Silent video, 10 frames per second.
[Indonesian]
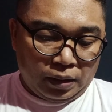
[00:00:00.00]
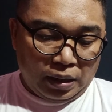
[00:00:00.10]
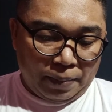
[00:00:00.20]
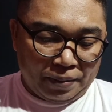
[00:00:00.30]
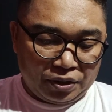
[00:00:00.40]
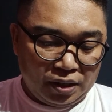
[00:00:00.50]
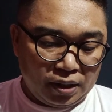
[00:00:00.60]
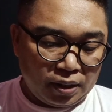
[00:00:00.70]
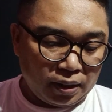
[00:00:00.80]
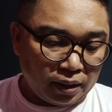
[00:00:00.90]
Apa
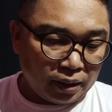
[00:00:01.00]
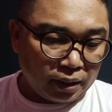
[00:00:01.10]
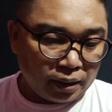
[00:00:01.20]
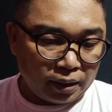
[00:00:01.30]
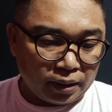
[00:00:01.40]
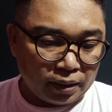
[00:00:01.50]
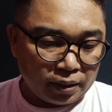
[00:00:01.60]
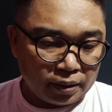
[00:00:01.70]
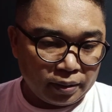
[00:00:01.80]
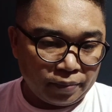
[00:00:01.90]
sih uh,
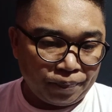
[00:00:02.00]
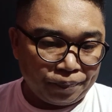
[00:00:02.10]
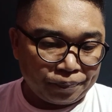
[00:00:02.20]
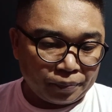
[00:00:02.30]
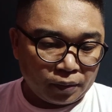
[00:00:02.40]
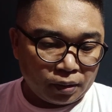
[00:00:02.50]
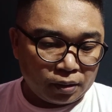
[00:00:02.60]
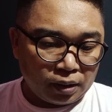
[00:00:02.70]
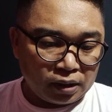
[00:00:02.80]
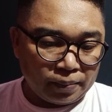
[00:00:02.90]

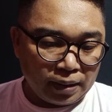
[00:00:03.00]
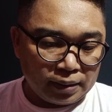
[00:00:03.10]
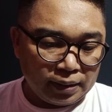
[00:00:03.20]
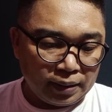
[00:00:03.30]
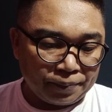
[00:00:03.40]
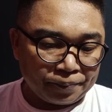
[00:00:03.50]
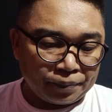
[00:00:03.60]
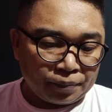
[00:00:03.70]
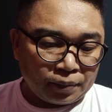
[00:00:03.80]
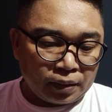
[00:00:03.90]
terjemahannya?
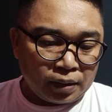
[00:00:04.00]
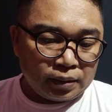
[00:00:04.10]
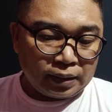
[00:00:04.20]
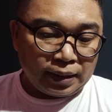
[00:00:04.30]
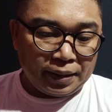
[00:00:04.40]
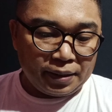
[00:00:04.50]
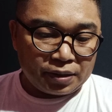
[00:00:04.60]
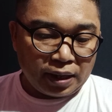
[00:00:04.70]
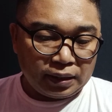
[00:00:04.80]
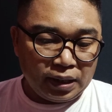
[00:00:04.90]
Yang tadi,
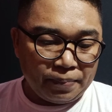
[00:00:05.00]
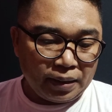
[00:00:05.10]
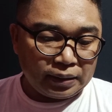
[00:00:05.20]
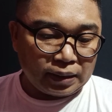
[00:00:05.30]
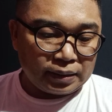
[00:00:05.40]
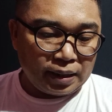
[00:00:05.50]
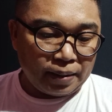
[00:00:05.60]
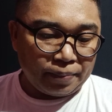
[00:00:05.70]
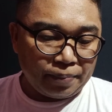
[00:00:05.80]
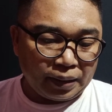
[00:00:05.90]
saat ini berita
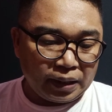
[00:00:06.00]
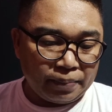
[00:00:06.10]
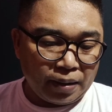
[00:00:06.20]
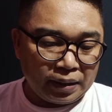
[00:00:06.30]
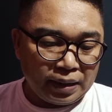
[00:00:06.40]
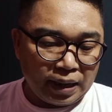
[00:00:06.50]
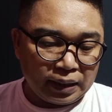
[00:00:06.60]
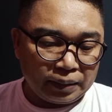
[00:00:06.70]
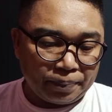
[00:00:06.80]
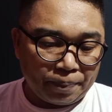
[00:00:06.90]
sedang berkibar di
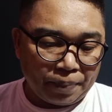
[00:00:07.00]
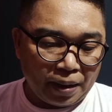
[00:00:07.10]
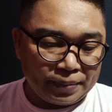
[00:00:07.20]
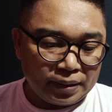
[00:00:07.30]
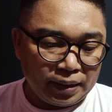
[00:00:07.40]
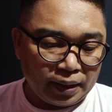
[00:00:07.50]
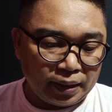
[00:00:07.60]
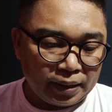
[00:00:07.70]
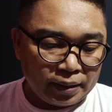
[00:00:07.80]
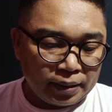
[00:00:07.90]
langit, pahami
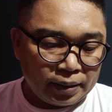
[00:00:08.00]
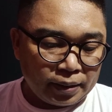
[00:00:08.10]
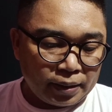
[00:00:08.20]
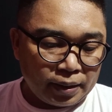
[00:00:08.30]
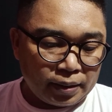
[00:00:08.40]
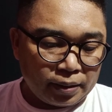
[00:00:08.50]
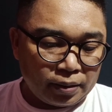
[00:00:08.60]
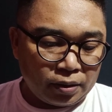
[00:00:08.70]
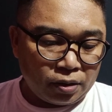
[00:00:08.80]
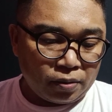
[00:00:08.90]
sendiri.
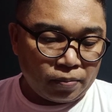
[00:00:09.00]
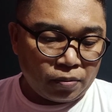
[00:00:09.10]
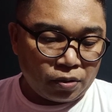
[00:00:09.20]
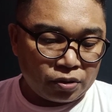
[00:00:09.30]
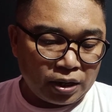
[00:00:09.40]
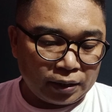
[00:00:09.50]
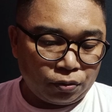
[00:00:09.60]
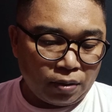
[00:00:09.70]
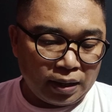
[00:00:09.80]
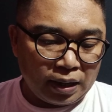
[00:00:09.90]
Nomor
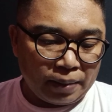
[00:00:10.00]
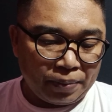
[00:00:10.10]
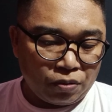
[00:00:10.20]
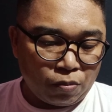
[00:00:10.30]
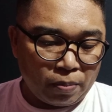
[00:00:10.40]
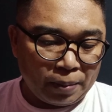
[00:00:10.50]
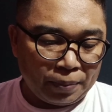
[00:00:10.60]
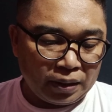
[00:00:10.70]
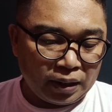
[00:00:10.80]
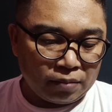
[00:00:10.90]
satu adalah pengumuman
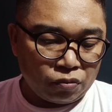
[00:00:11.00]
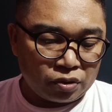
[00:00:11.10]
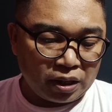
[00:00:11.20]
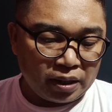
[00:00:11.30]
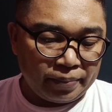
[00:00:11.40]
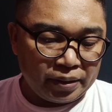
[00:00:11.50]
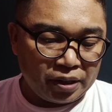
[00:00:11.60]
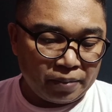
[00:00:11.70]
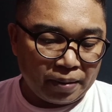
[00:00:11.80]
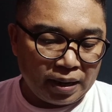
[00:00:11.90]
pendirian bursa di
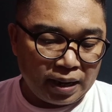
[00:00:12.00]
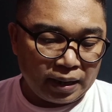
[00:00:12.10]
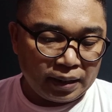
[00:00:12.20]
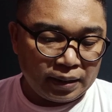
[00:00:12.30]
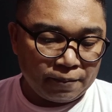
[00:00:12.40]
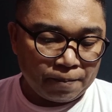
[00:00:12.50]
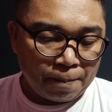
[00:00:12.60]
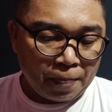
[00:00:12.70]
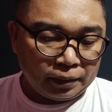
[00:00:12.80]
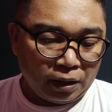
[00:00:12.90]
Beijing pada hari
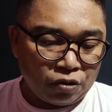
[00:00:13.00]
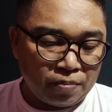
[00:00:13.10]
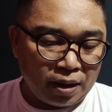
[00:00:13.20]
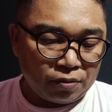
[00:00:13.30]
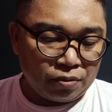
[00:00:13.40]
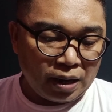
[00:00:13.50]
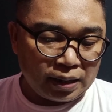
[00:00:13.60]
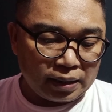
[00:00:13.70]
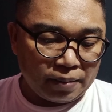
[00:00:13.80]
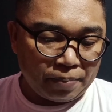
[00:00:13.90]
tahun baru
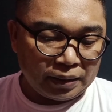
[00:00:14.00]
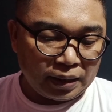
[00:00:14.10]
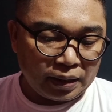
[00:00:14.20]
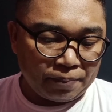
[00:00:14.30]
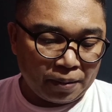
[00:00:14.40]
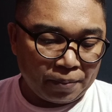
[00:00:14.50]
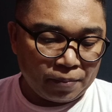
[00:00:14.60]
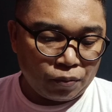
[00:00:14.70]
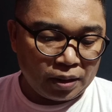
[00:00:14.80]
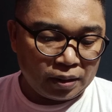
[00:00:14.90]
kakak keempat dari ipar
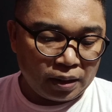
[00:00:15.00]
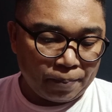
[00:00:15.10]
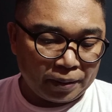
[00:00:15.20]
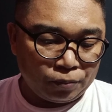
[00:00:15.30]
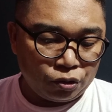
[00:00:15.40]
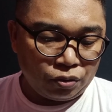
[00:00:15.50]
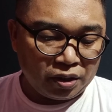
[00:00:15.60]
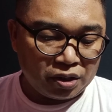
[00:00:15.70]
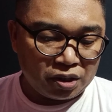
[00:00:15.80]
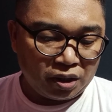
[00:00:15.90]
perempuan keempat muncul
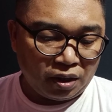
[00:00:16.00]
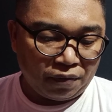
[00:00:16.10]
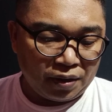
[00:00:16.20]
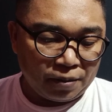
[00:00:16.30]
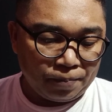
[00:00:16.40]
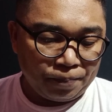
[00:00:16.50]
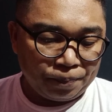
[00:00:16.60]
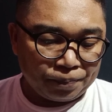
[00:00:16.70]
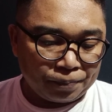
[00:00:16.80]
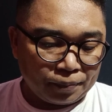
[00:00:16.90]
di CCTV.
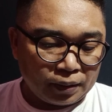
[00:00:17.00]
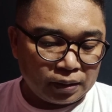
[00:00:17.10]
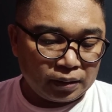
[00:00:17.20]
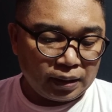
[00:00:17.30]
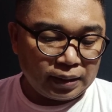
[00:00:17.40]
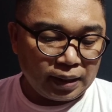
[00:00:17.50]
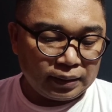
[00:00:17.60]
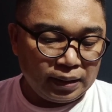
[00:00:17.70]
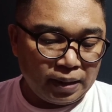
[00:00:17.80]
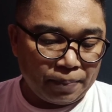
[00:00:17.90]
Setelah tanggal
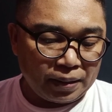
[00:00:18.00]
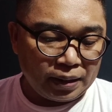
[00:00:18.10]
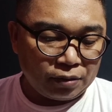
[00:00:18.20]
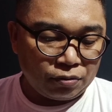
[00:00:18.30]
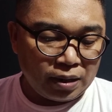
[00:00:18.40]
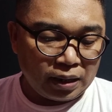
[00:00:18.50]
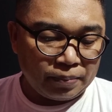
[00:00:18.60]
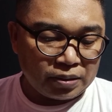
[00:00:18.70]
3, panggilan undangan